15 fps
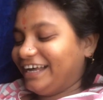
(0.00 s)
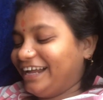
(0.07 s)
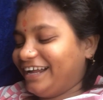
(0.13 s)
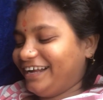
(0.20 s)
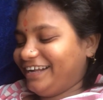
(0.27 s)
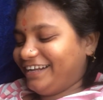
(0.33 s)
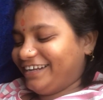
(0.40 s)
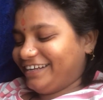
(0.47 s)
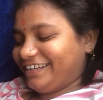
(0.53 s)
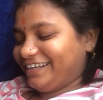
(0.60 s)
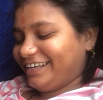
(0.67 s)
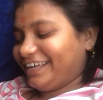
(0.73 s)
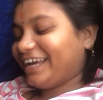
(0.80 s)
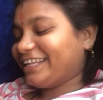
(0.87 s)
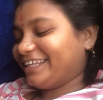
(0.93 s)
हाँ
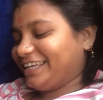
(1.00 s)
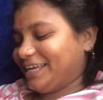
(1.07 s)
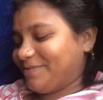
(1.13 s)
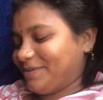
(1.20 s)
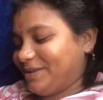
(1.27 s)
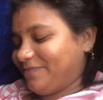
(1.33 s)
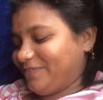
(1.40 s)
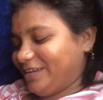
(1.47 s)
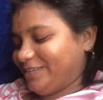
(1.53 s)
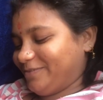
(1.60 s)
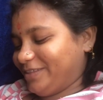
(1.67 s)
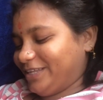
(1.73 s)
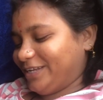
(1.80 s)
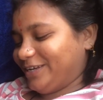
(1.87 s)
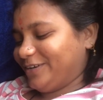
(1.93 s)
क्या दिख गया मेरे फेस
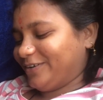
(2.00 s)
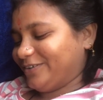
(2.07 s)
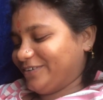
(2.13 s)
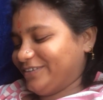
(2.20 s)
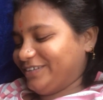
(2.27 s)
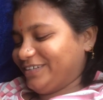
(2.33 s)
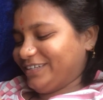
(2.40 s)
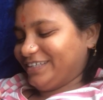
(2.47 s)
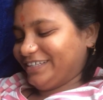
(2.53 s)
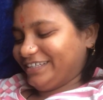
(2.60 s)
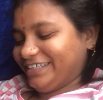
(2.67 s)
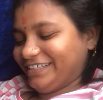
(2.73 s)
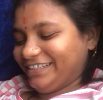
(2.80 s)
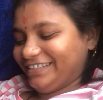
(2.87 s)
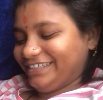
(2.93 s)
में तेरे को
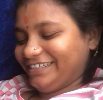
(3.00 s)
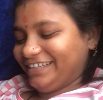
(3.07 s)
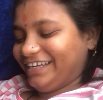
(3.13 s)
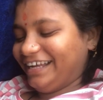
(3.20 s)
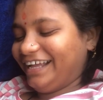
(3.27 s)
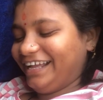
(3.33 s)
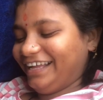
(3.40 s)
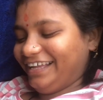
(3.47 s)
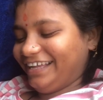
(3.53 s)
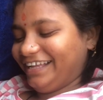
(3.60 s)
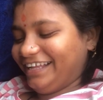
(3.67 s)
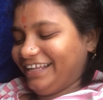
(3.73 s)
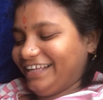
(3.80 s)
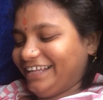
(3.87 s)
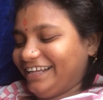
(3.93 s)

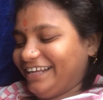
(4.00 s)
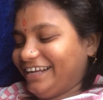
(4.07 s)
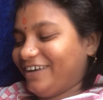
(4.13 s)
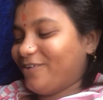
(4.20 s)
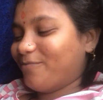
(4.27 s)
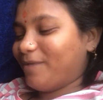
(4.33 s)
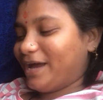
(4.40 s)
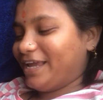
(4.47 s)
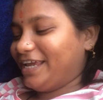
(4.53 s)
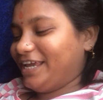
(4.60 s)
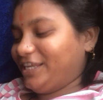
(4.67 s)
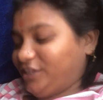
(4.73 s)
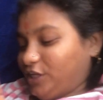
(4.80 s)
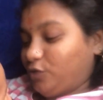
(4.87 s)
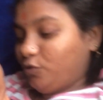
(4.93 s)
हाँ भाई
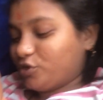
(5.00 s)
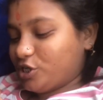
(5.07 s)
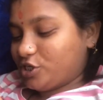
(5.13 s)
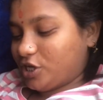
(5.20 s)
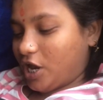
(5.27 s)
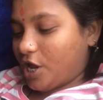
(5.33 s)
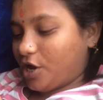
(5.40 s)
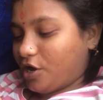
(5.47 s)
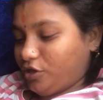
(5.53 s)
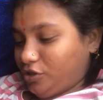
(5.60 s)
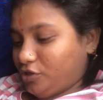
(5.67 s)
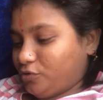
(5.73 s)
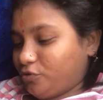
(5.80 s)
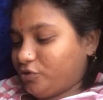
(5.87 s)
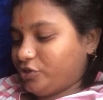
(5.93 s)
इतना जोर से चिल्लाएगा
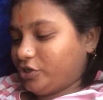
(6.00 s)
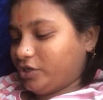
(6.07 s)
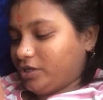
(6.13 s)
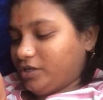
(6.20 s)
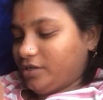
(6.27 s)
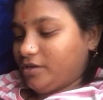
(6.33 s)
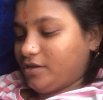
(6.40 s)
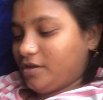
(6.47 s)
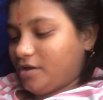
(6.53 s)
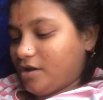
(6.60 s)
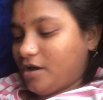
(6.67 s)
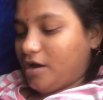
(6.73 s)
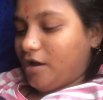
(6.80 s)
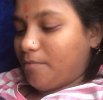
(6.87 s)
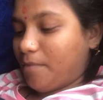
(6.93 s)
इतना जोर से
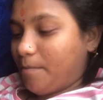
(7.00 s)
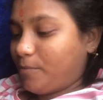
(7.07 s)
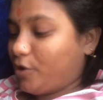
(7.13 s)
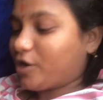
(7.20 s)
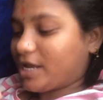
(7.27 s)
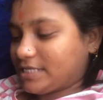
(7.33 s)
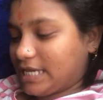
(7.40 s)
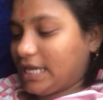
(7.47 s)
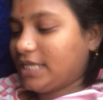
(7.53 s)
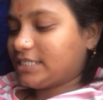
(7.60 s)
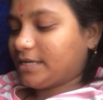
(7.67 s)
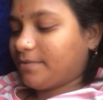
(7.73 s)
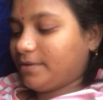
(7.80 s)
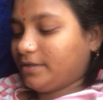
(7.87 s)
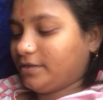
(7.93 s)
हाँ मम्मी और आ जाइए
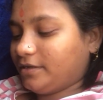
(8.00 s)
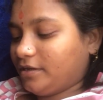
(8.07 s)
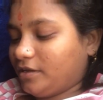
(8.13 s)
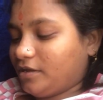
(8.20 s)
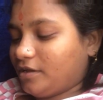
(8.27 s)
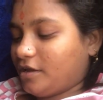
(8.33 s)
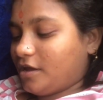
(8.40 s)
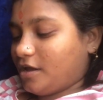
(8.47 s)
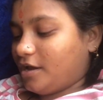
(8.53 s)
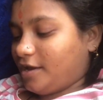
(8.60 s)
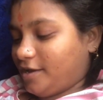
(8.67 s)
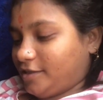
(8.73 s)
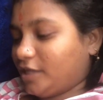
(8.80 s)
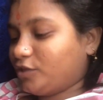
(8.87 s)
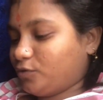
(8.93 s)
सब
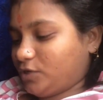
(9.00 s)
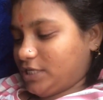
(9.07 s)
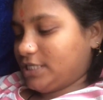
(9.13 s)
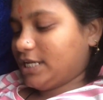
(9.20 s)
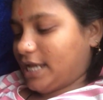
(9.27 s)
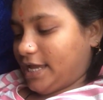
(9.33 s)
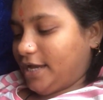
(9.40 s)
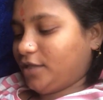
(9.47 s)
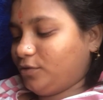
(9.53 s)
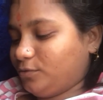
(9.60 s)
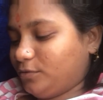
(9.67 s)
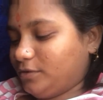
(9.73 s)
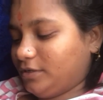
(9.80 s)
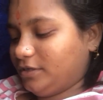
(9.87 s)
इतना जोर से चिल्लाएगा तू